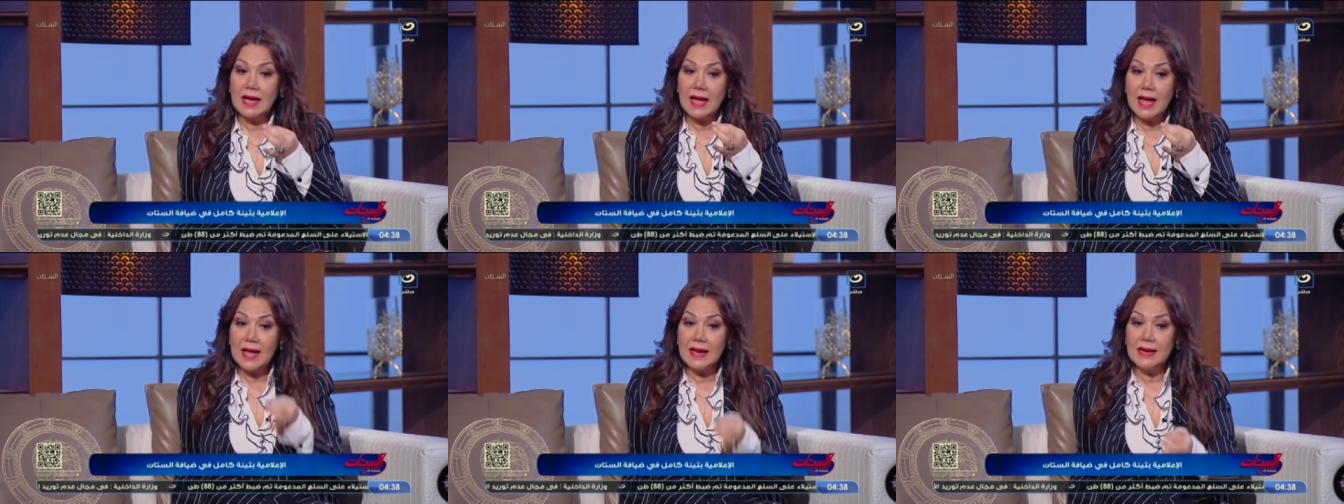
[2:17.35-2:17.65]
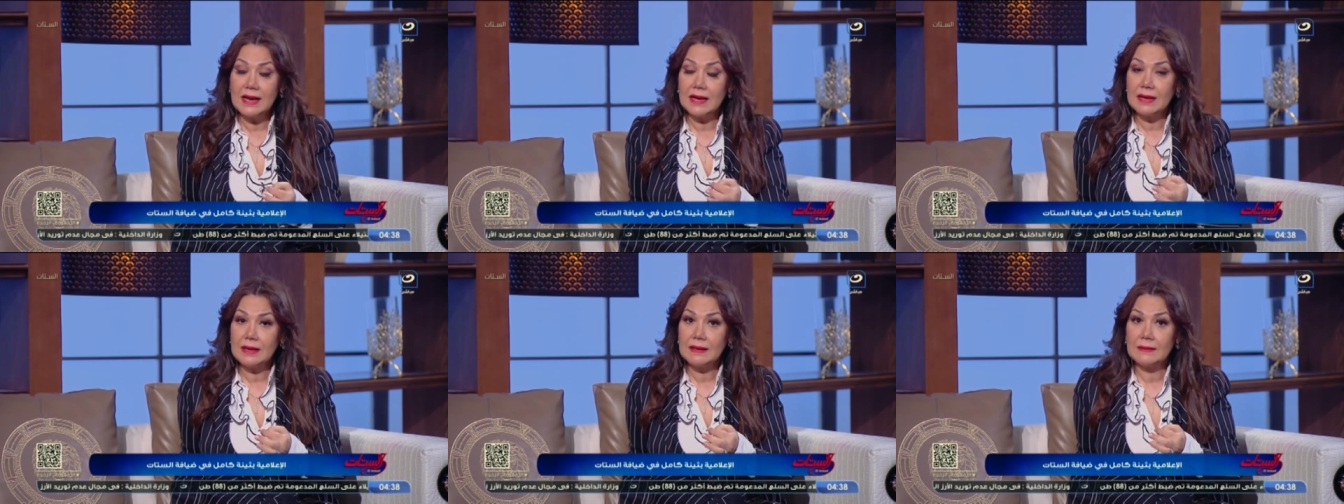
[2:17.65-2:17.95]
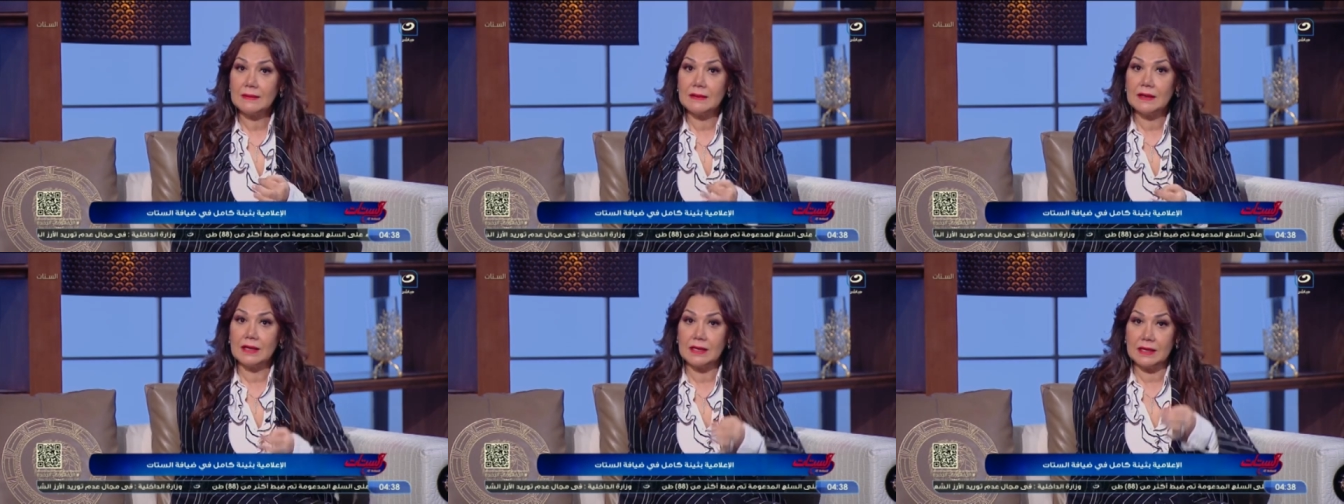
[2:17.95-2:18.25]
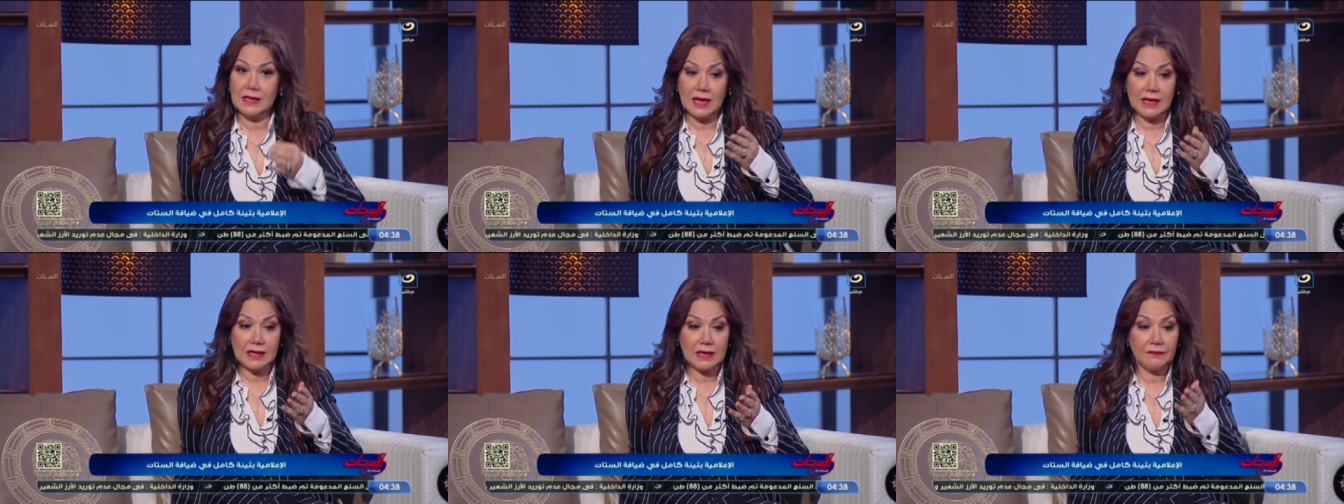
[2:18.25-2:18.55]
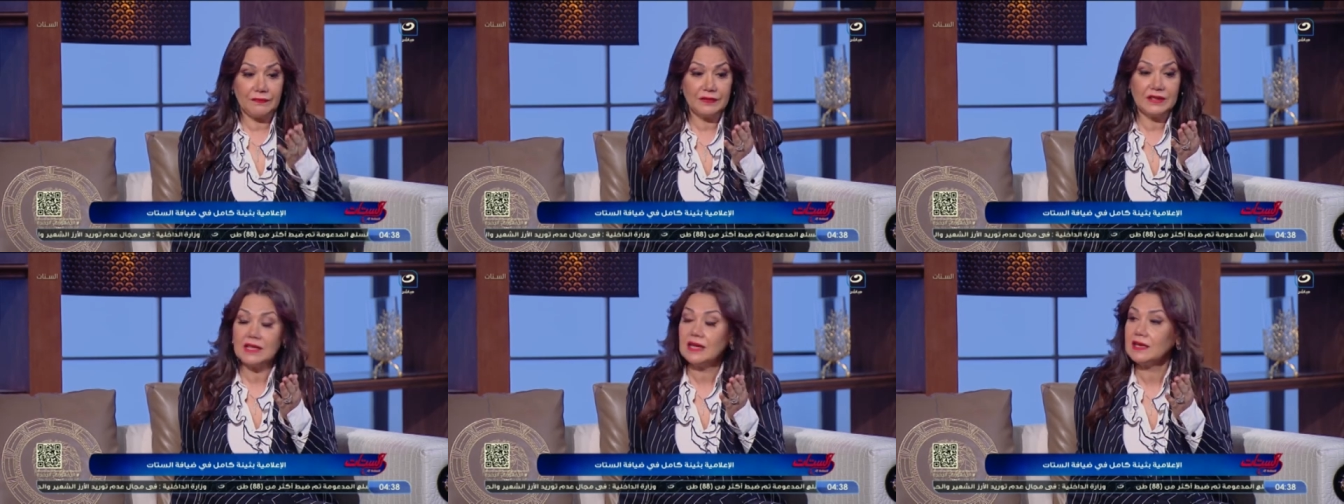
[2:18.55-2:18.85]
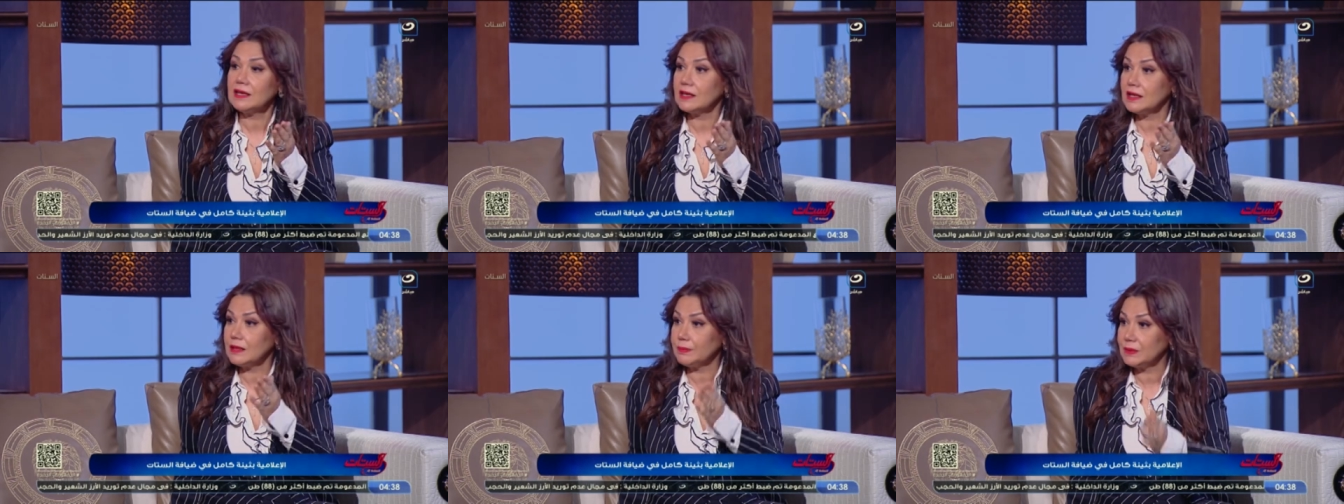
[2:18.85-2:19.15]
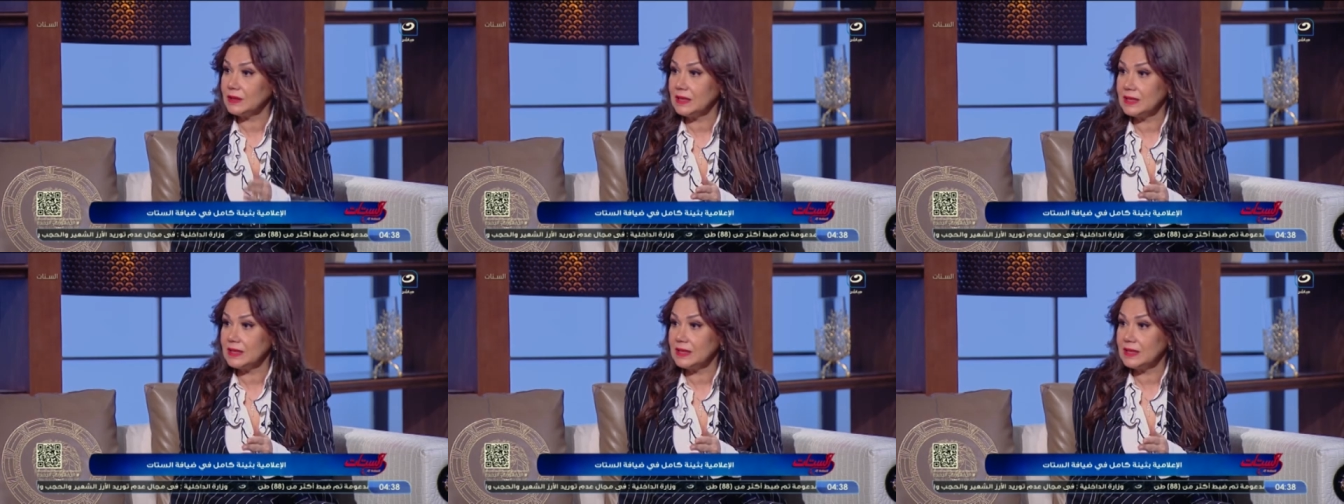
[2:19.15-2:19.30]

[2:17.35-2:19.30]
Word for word: انا يعني كان في تجربه